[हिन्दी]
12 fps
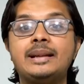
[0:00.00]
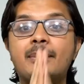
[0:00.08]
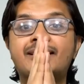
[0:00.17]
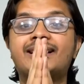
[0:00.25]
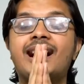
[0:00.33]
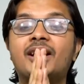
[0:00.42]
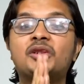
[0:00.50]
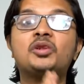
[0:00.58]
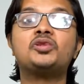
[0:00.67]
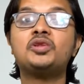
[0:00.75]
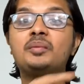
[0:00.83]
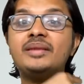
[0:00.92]
नमस्कार
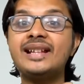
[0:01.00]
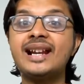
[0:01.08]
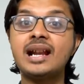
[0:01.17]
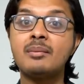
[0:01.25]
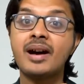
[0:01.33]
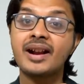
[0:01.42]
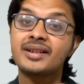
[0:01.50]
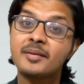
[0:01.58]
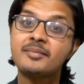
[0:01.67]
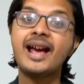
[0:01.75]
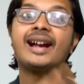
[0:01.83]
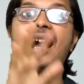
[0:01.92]
दोस्तों मेरा नाम है
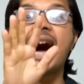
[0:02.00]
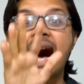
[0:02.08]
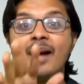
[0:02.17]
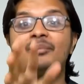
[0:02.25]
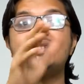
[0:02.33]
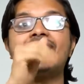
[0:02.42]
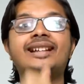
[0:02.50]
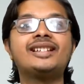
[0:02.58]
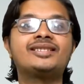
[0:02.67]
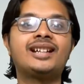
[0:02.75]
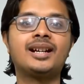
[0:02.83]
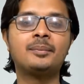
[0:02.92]
अर्नब नायक आप देख रहे
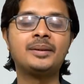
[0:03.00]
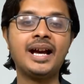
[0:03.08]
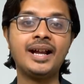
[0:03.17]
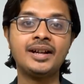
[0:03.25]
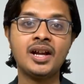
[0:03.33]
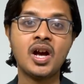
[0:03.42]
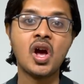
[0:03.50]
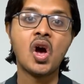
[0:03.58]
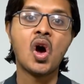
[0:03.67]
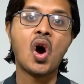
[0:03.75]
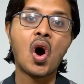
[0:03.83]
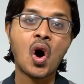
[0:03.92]
हैं स्टार्टअप ज्ञान
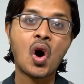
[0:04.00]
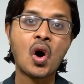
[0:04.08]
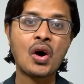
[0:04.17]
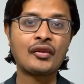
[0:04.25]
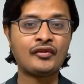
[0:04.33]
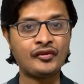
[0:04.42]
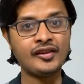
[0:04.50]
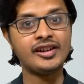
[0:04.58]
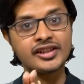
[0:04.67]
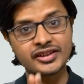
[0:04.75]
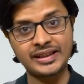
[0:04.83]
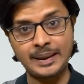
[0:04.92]
और
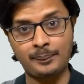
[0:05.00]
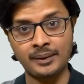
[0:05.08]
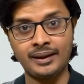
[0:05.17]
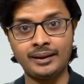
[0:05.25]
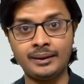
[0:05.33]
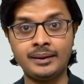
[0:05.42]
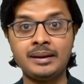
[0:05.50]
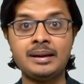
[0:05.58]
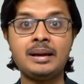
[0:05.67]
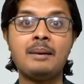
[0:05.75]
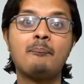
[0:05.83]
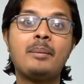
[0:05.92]
फर्स्ट अप्रैल
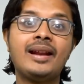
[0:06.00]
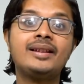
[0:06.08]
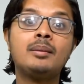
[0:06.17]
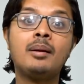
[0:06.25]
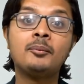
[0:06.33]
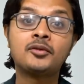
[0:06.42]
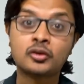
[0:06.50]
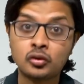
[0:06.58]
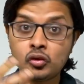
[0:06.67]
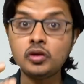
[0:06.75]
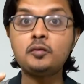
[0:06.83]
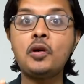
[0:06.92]
पहले जब हम
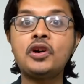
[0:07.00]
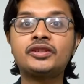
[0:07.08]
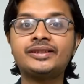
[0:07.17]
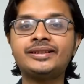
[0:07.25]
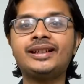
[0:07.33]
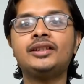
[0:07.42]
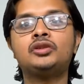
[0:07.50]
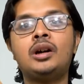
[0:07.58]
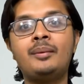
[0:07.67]
स्कूल पहुंचते थे तो